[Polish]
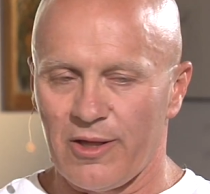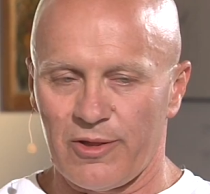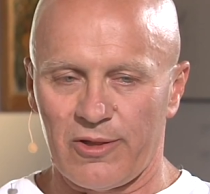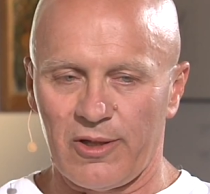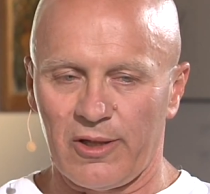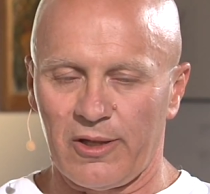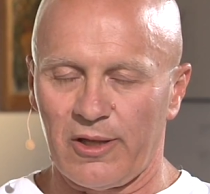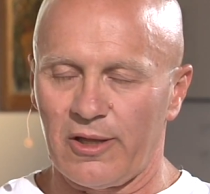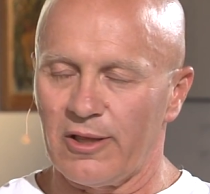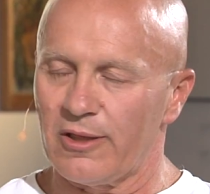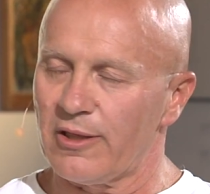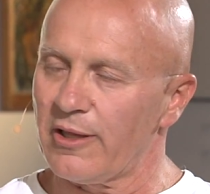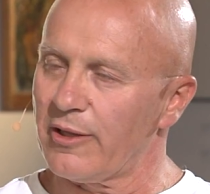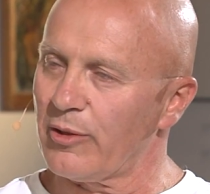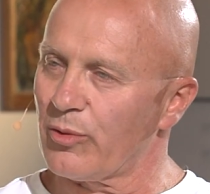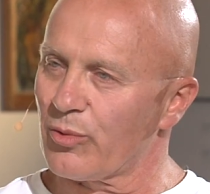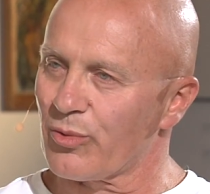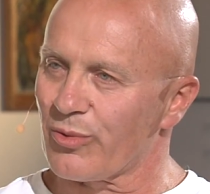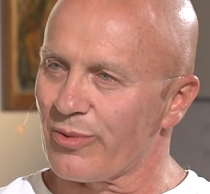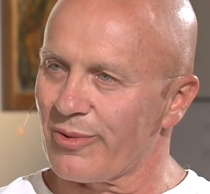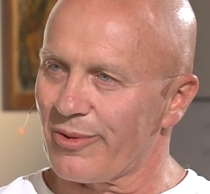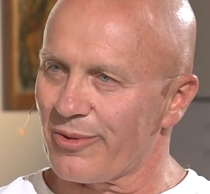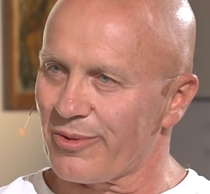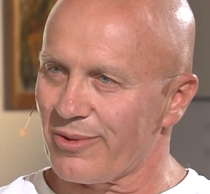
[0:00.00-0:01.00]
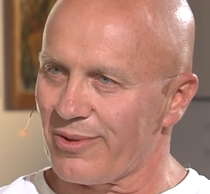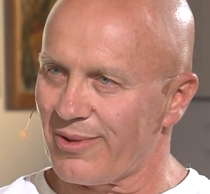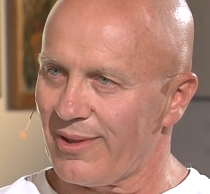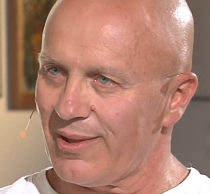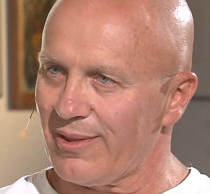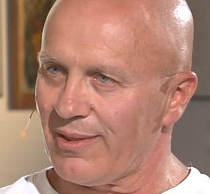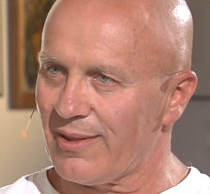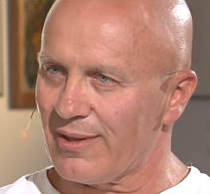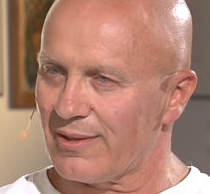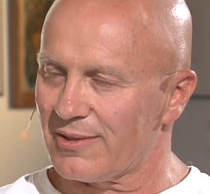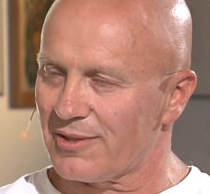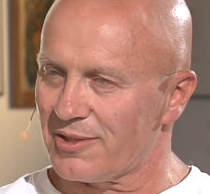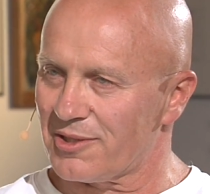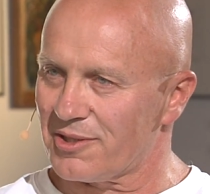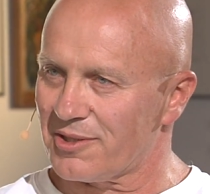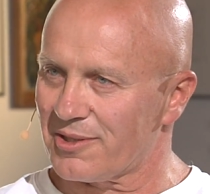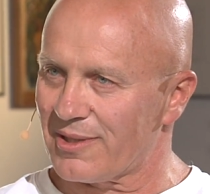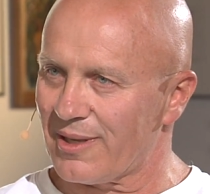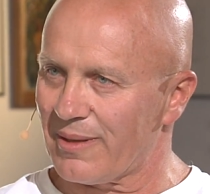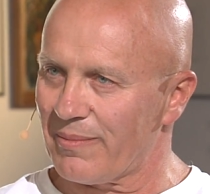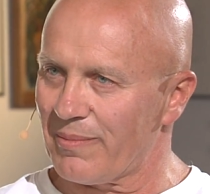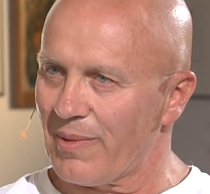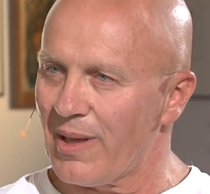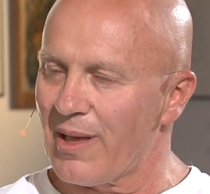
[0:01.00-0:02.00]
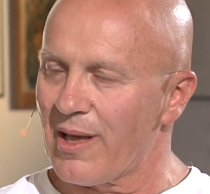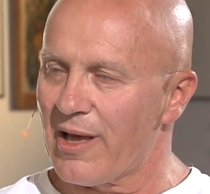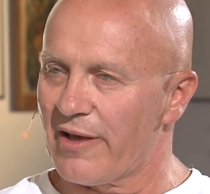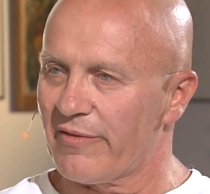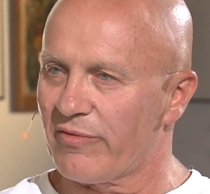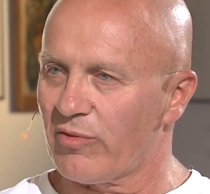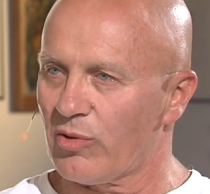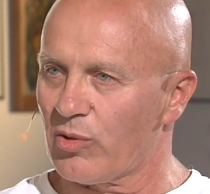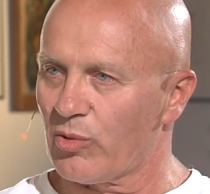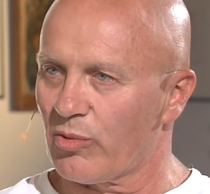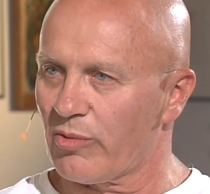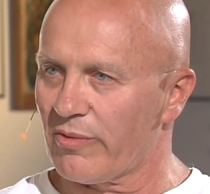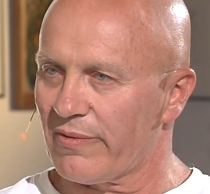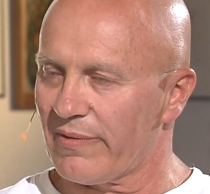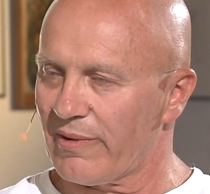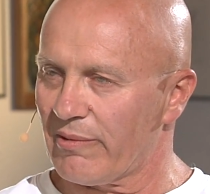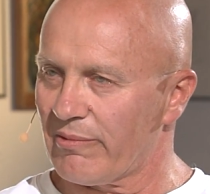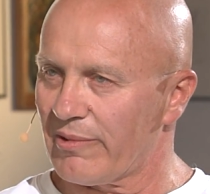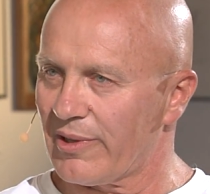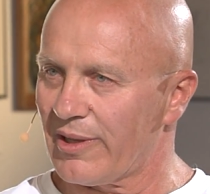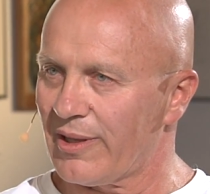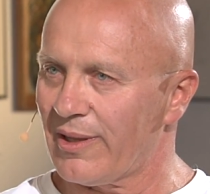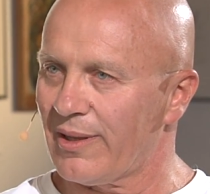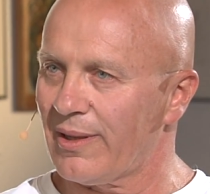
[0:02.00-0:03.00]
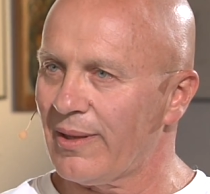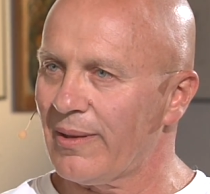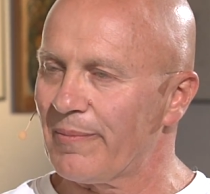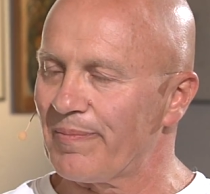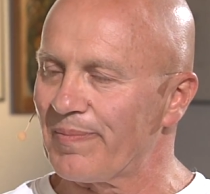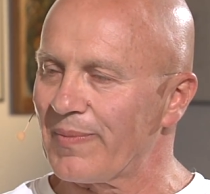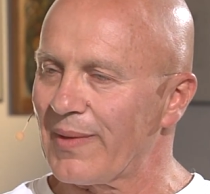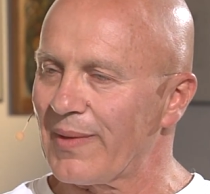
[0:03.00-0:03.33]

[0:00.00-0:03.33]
dzięki tej różności, ten system ewoluował i